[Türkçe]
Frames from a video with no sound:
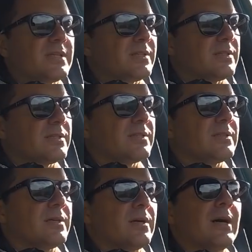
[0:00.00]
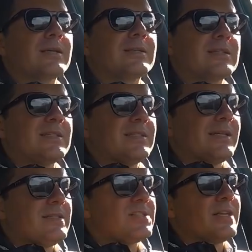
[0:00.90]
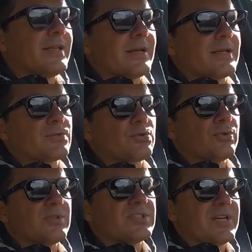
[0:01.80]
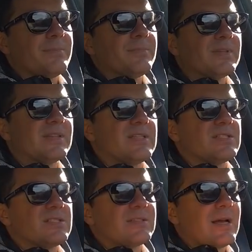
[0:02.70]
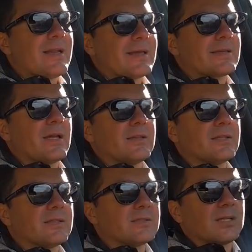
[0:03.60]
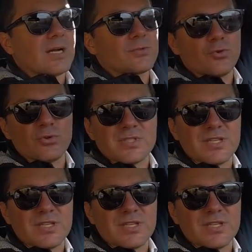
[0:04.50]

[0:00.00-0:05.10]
Ee, artık yeni jenerasyon diyeceğim dijital ekranları daha çok